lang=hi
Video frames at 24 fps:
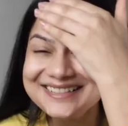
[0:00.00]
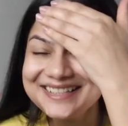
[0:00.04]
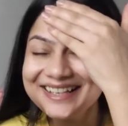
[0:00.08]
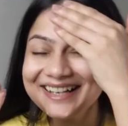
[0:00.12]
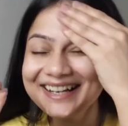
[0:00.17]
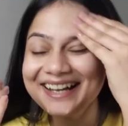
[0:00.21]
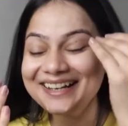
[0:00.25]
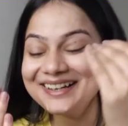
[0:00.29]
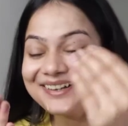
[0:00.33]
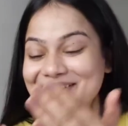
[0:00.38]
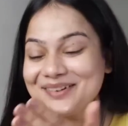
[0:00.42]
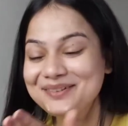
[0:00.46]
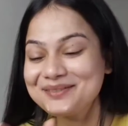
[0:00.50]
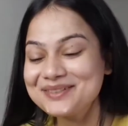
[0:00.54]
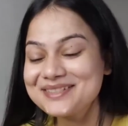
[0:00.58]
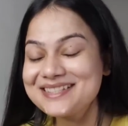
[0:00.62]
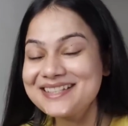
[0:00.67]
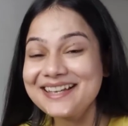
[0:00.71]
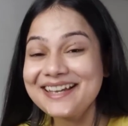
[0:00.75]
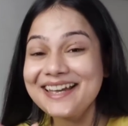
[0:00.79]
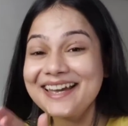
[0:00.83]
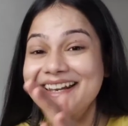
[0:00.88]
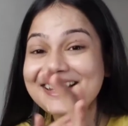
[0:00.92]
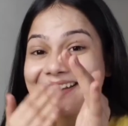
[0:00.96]
अच्छा कई लोग
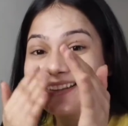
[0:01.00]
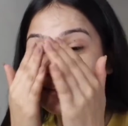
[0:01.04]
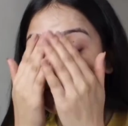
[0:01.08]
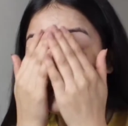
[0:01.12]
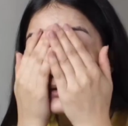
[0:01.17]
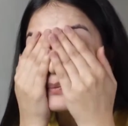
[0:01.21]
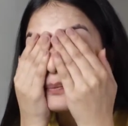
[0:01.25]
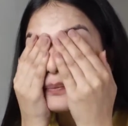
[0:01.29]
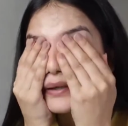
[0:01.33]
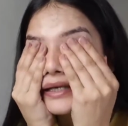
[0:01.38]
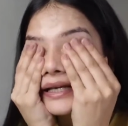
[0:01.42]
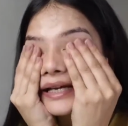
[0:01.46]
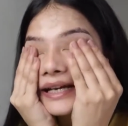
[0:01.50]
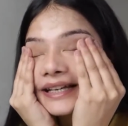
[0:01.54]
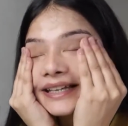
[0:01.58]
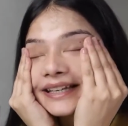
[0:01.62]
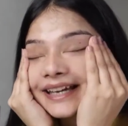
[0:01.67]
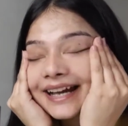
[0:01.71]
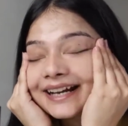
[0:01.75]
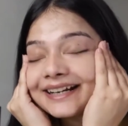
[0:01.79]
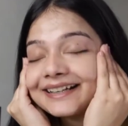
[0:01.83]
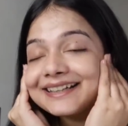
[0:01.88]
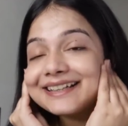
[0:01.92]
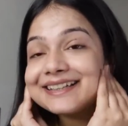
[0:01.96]
मुझसे कह रहे थे वो प्रिया
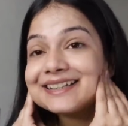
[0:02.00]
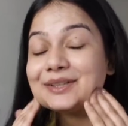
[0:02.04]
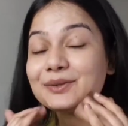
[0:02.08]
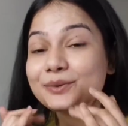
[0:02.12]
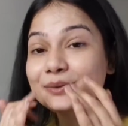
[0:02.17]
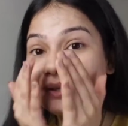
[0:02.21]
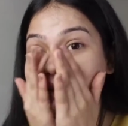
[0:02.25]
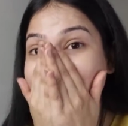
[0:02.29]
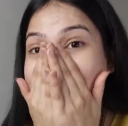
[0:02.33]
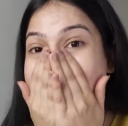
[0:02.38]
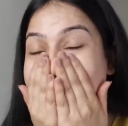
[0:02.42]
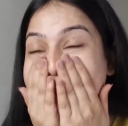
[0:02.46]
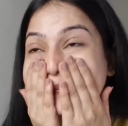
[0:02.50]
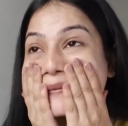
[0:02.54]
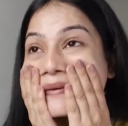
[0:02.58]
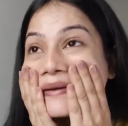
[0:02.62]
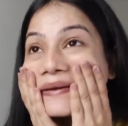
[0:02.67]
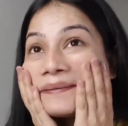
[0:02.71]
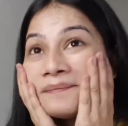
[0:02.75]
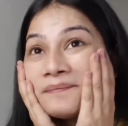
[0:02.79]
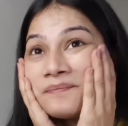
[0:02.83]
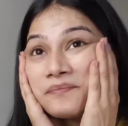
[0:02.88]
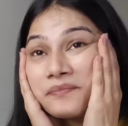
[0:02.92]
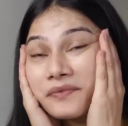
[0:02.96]
की एक्टिंग की
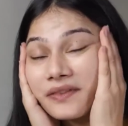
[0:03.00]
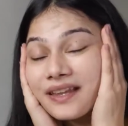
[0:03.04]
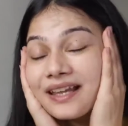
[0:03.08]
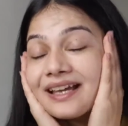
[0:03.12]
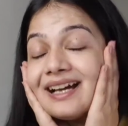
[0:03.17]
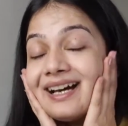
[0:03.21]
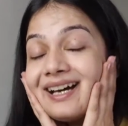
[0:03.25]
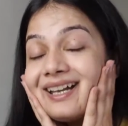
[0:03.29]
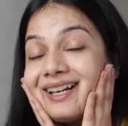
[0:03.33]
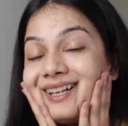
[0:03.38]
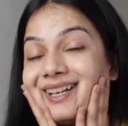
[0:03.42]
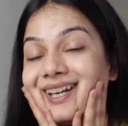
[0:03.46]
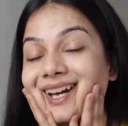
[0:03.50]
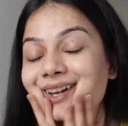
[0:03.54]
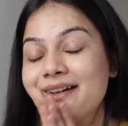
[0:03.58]
तुमने अरे